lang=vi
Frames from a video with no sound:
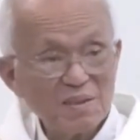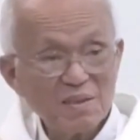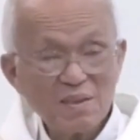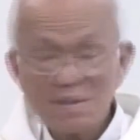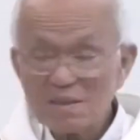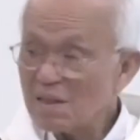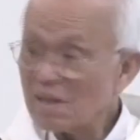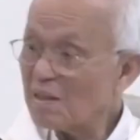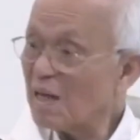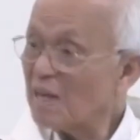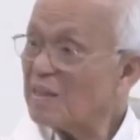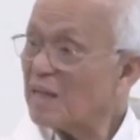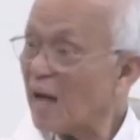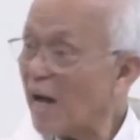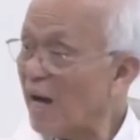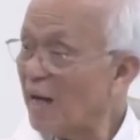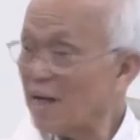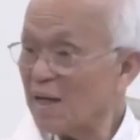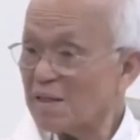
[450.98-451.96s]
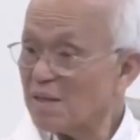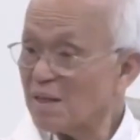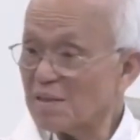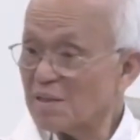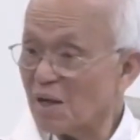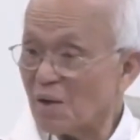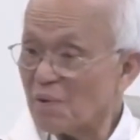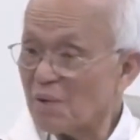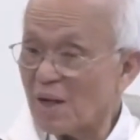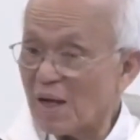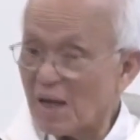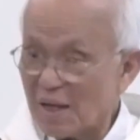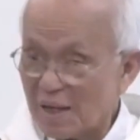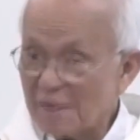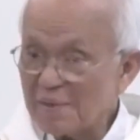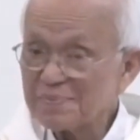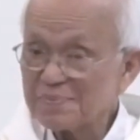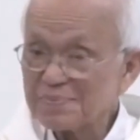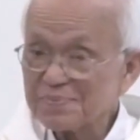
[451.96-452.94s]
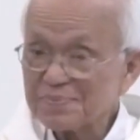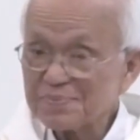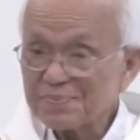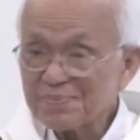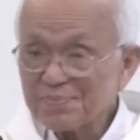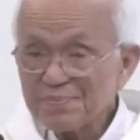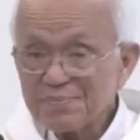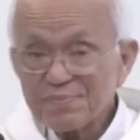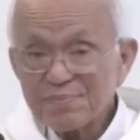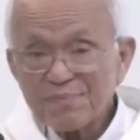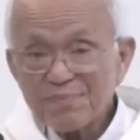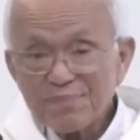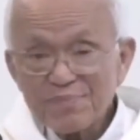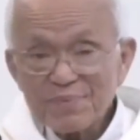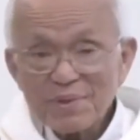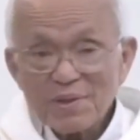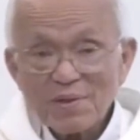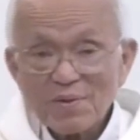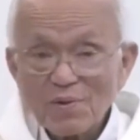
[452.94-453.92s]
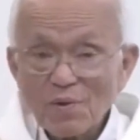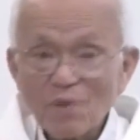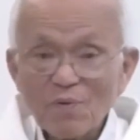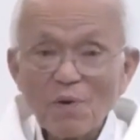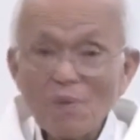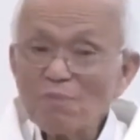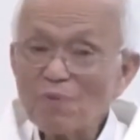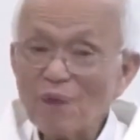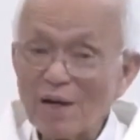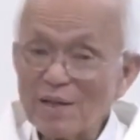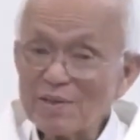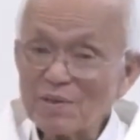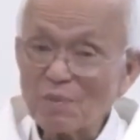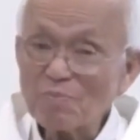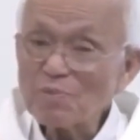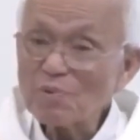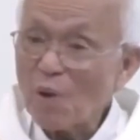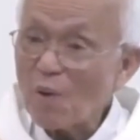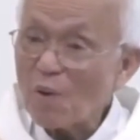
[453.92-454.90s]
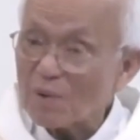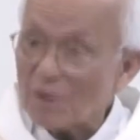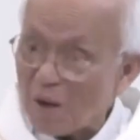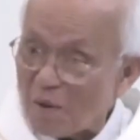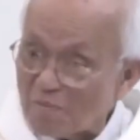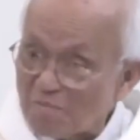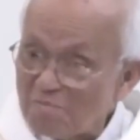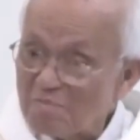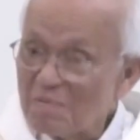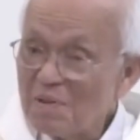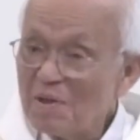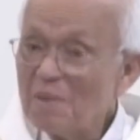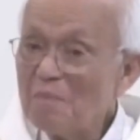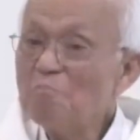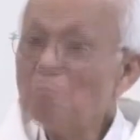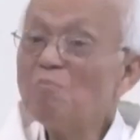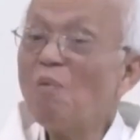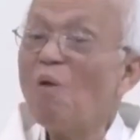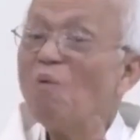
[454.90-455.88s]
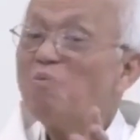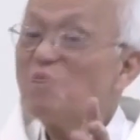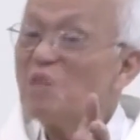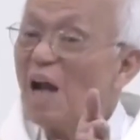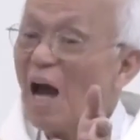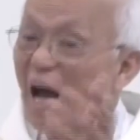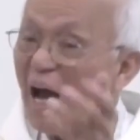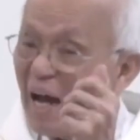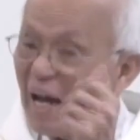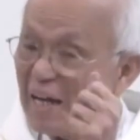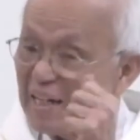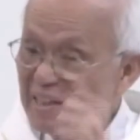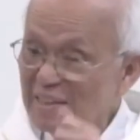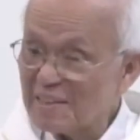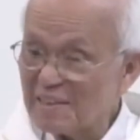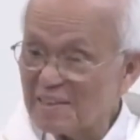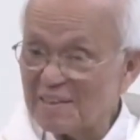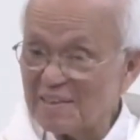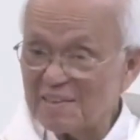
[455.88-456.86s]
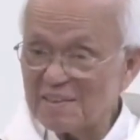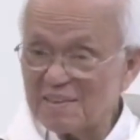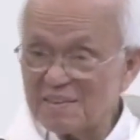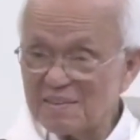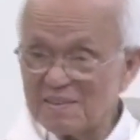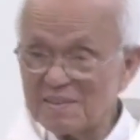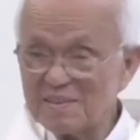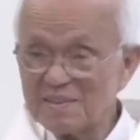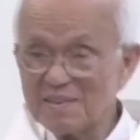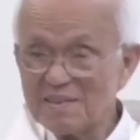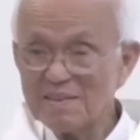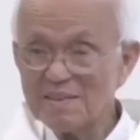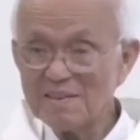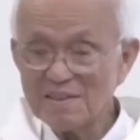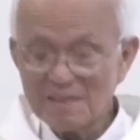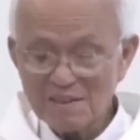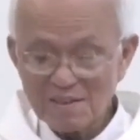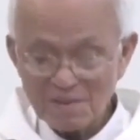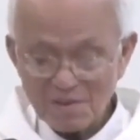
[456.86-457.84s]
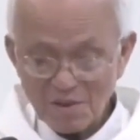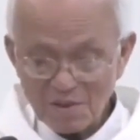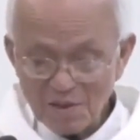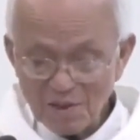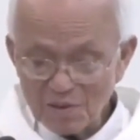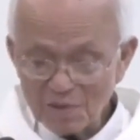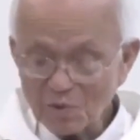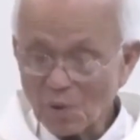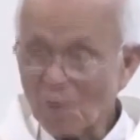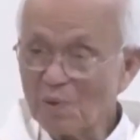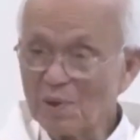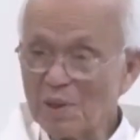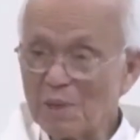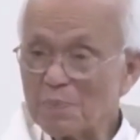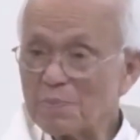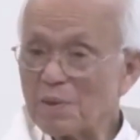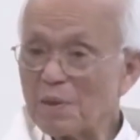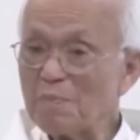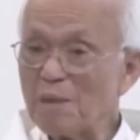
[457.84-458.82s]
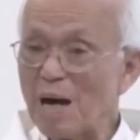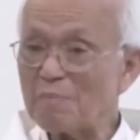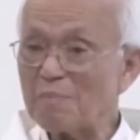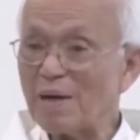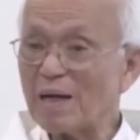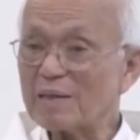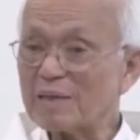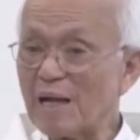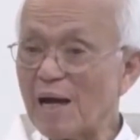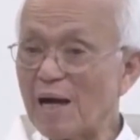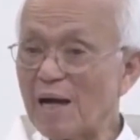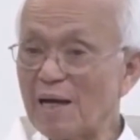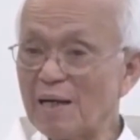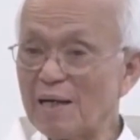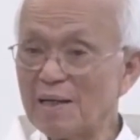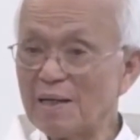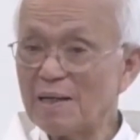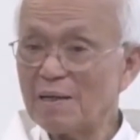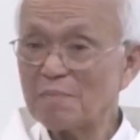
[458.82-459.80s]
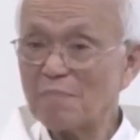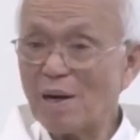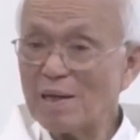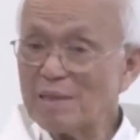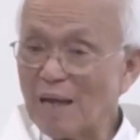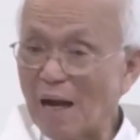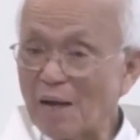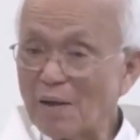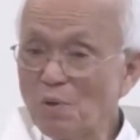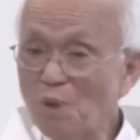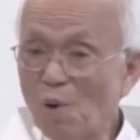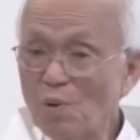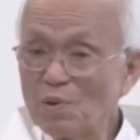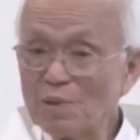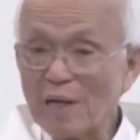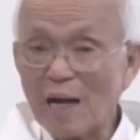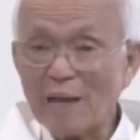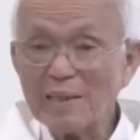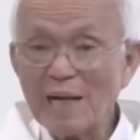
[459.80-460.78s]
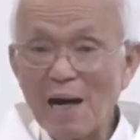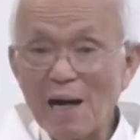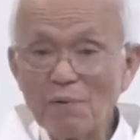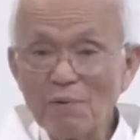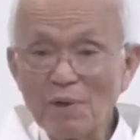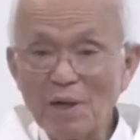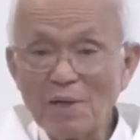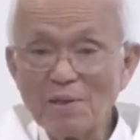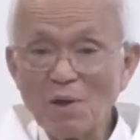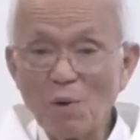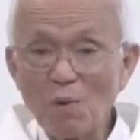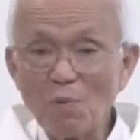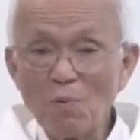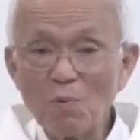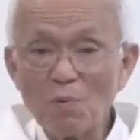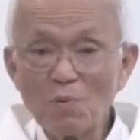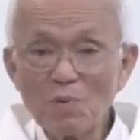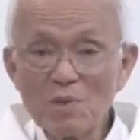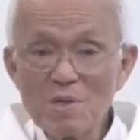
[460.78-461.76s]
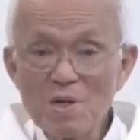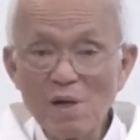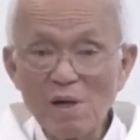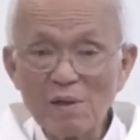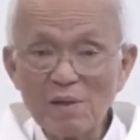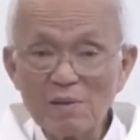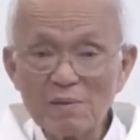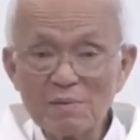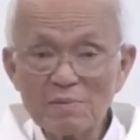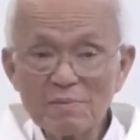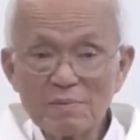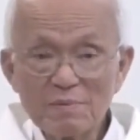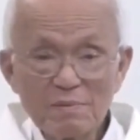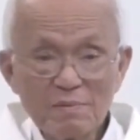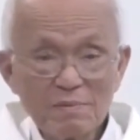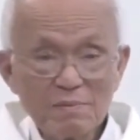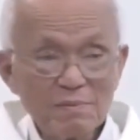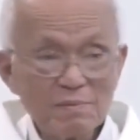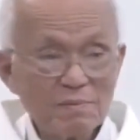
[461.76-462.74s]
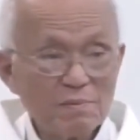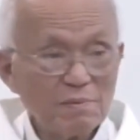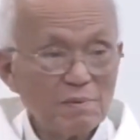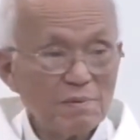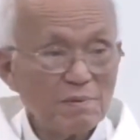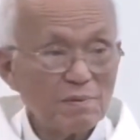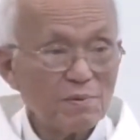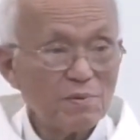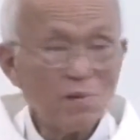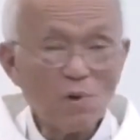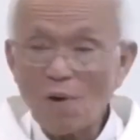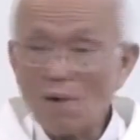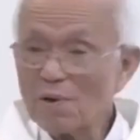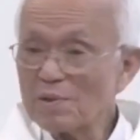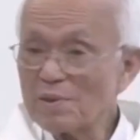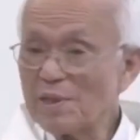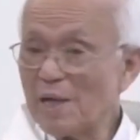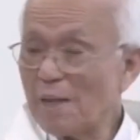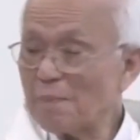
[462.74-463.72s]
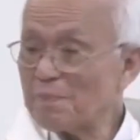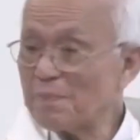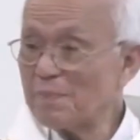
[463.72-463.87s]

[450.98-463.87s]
Dân đánh cá là dân nhậu à rồi không phải tông độ không môn đệ nữa cho nên tội nghiệp cái bà Marta bà chạy đôn chạy đáo để nấu nướng dọn dẹp